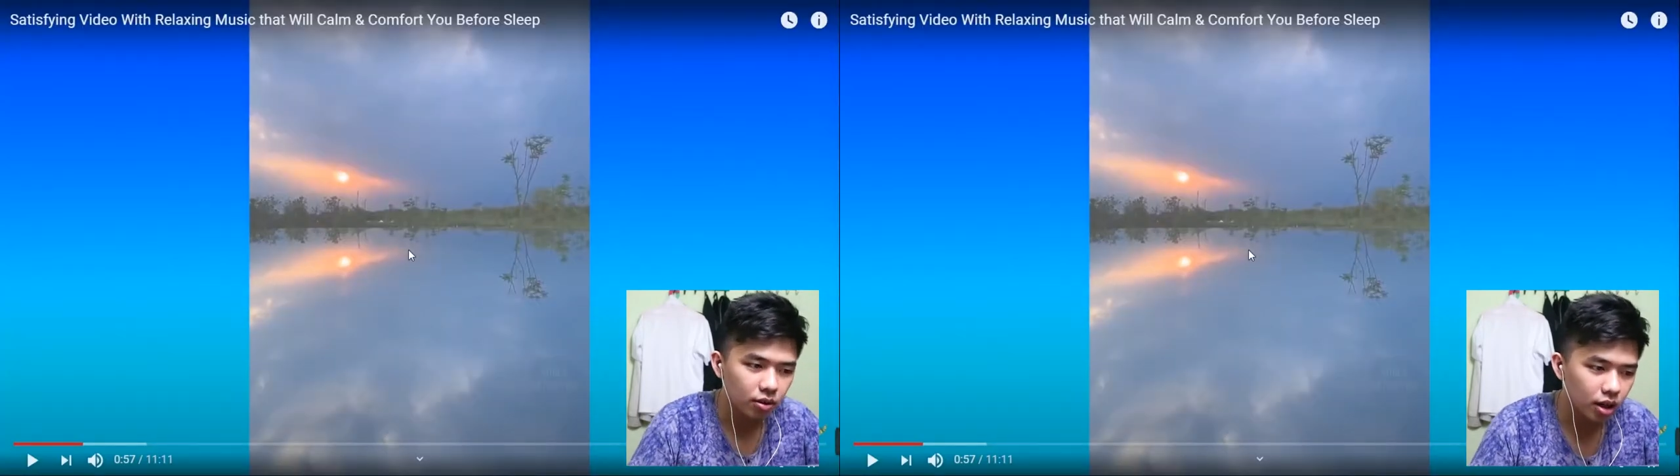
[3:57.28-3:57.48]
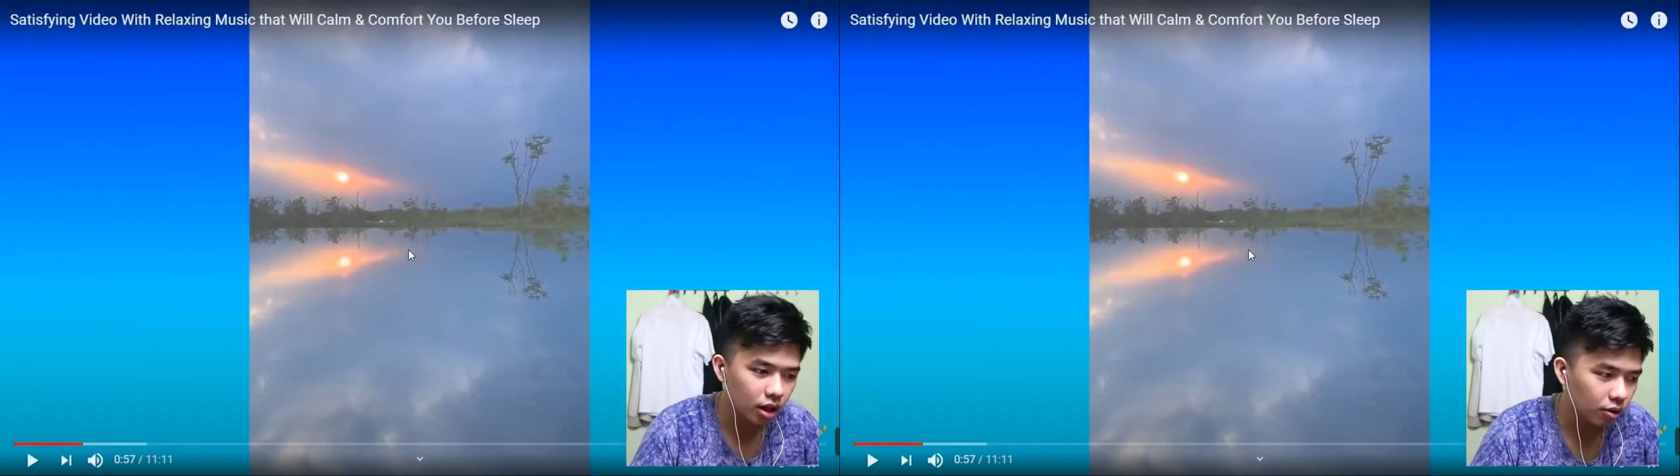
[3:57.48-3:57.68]

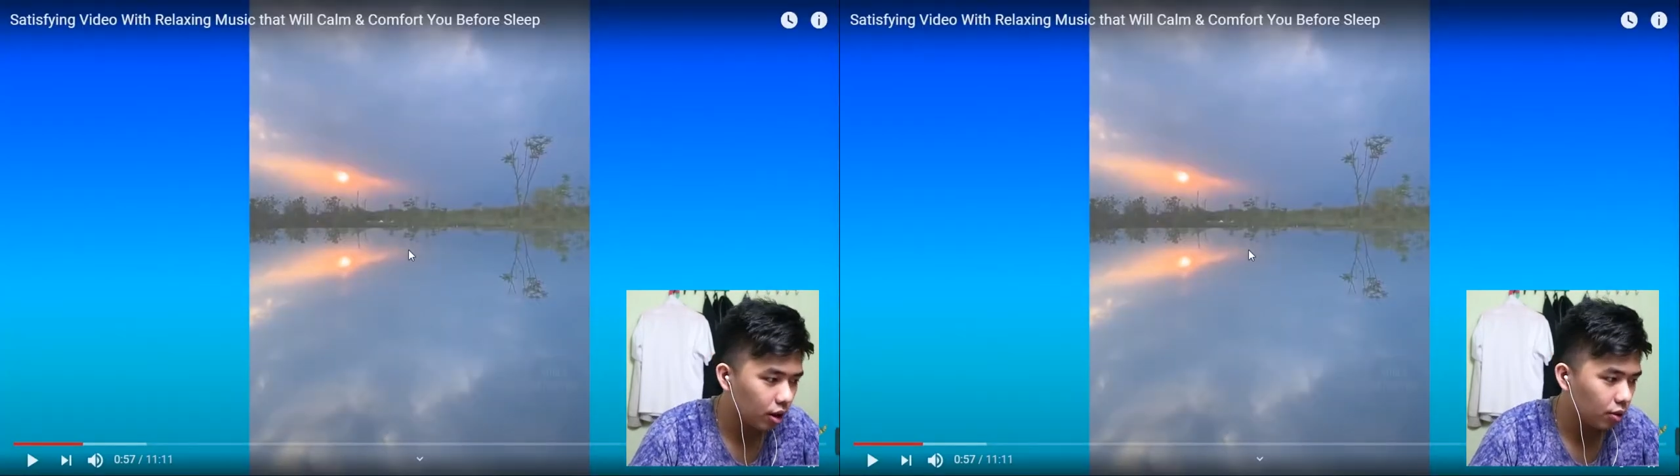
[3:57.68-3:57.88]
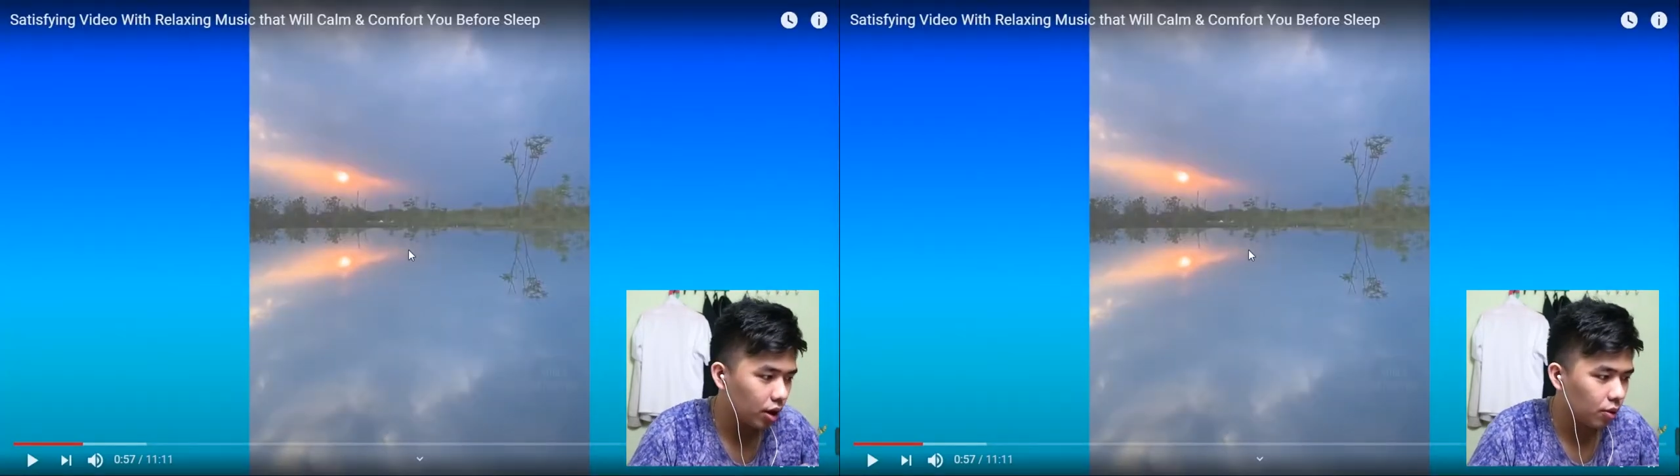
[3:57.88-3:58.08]
Wow
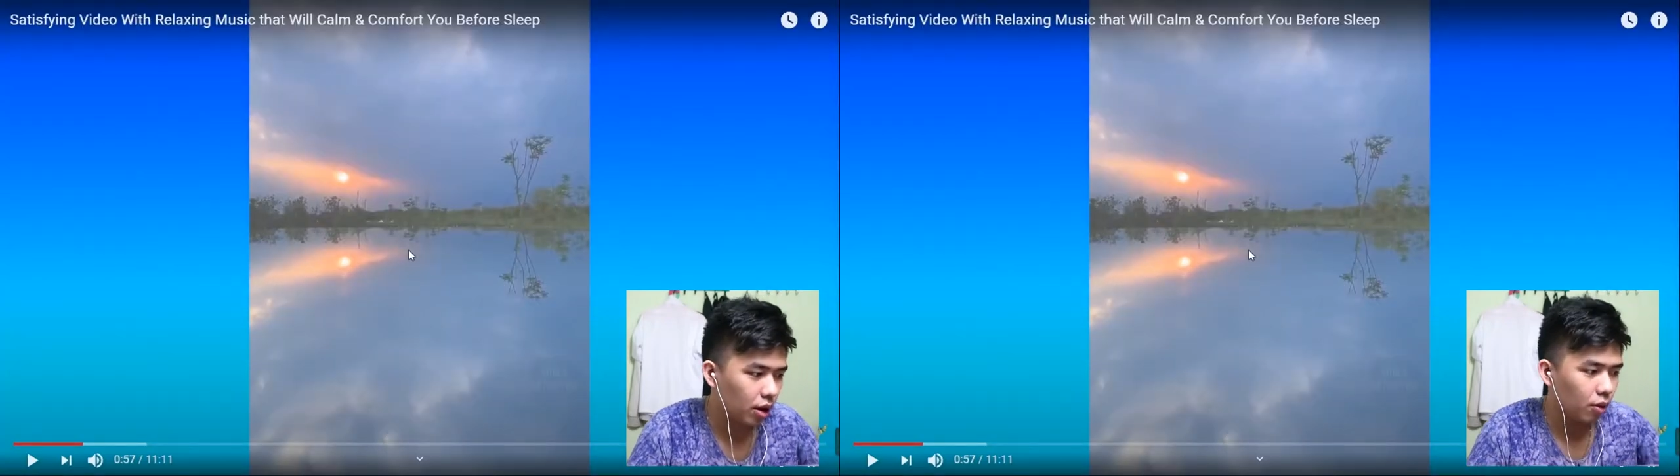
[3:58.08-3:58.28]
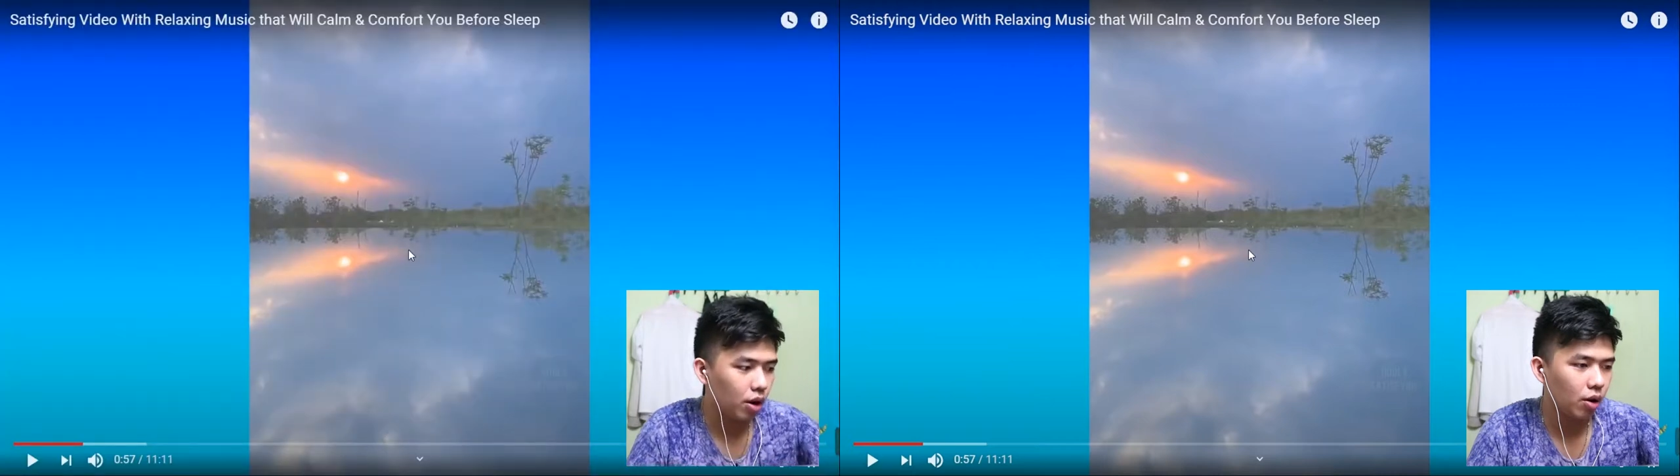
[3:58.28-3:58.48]
wow wow
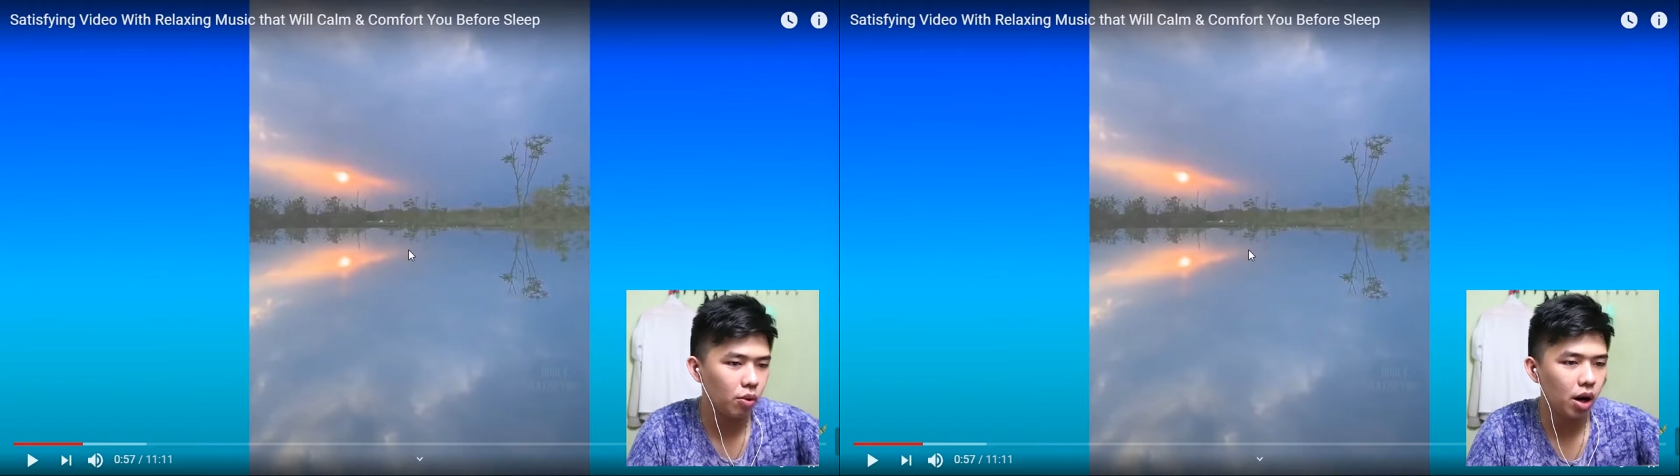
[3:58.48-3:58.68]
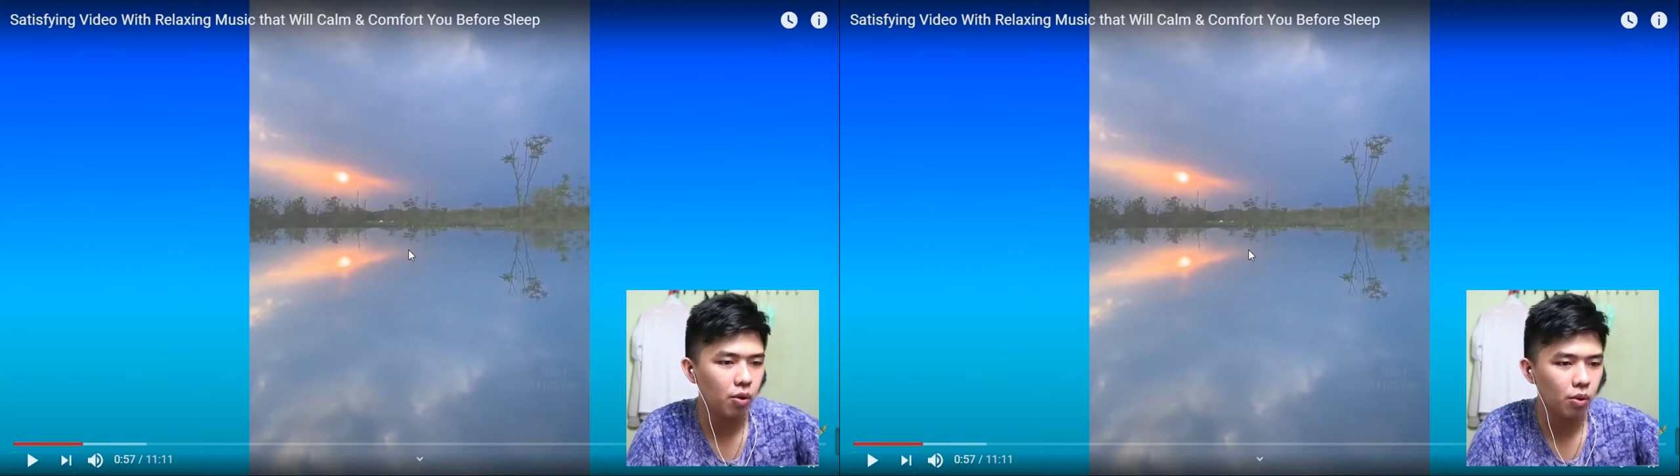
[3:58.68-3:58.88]
wow wow
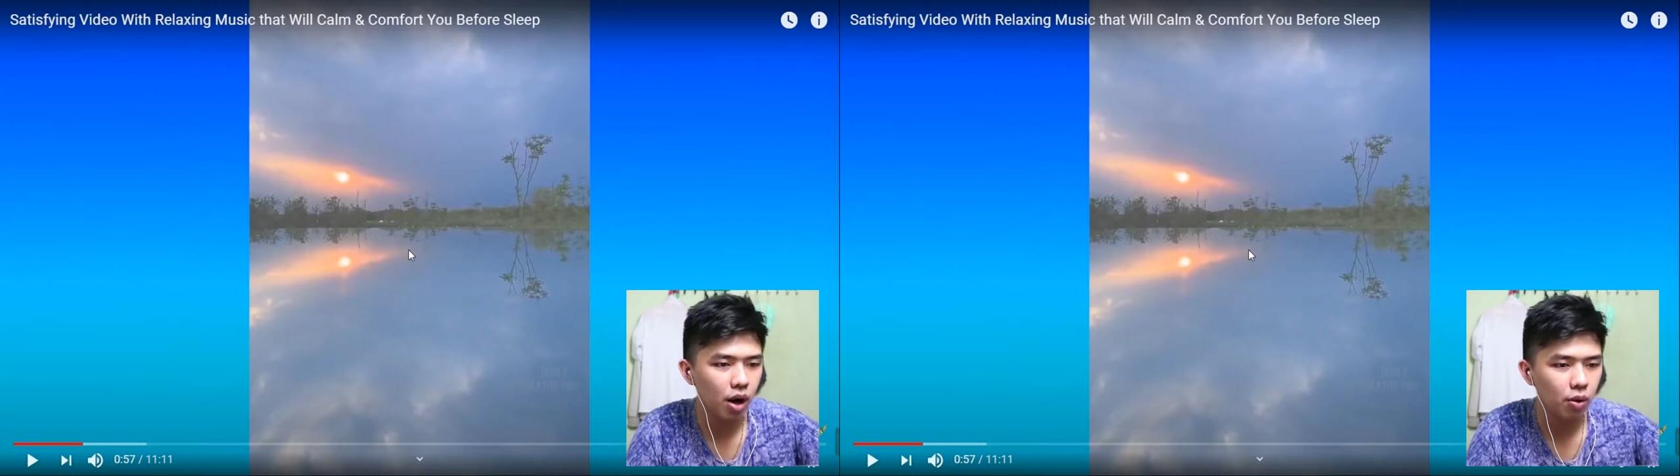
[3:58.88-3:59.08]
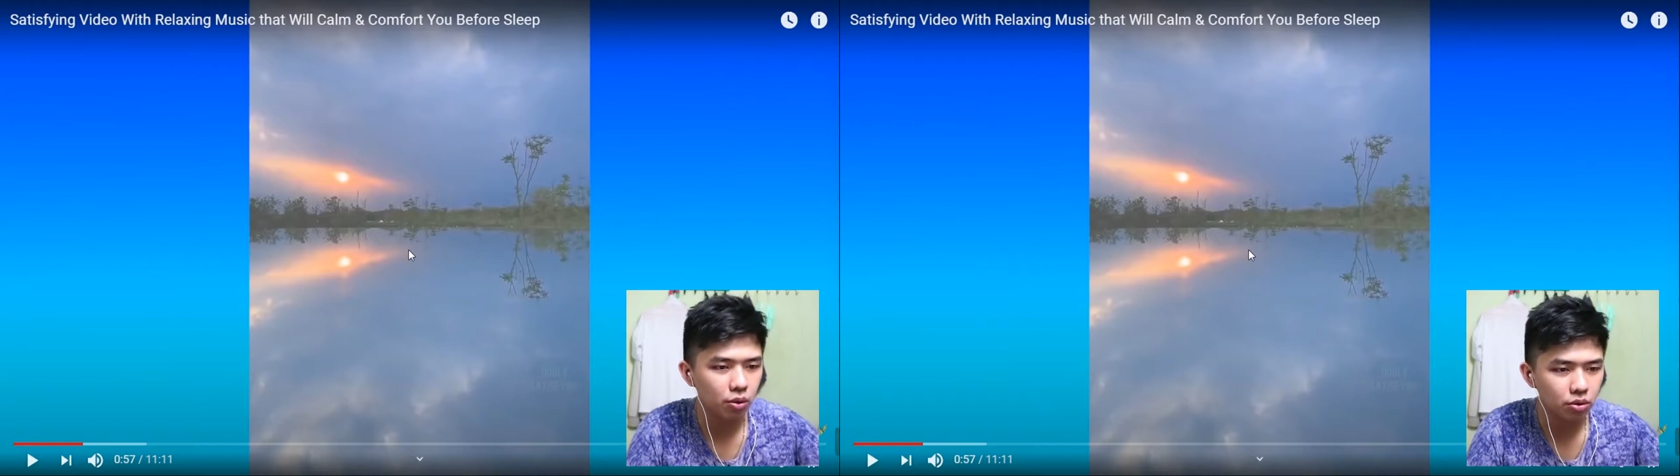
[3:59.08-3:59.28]
wow
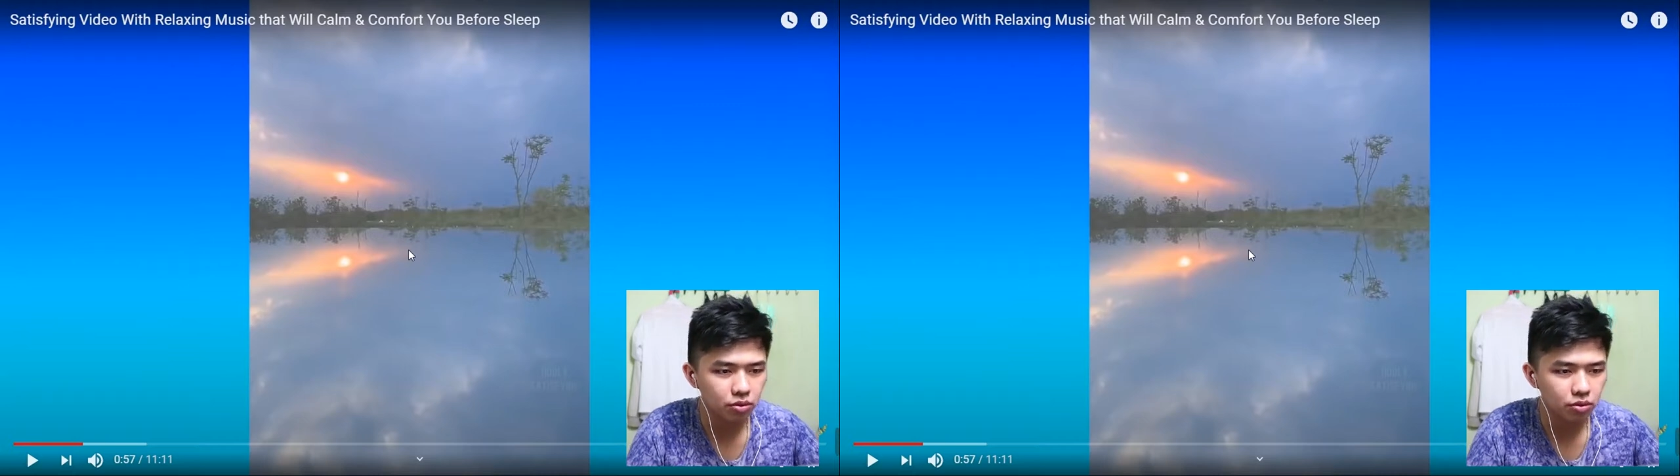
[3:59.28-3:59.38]
wow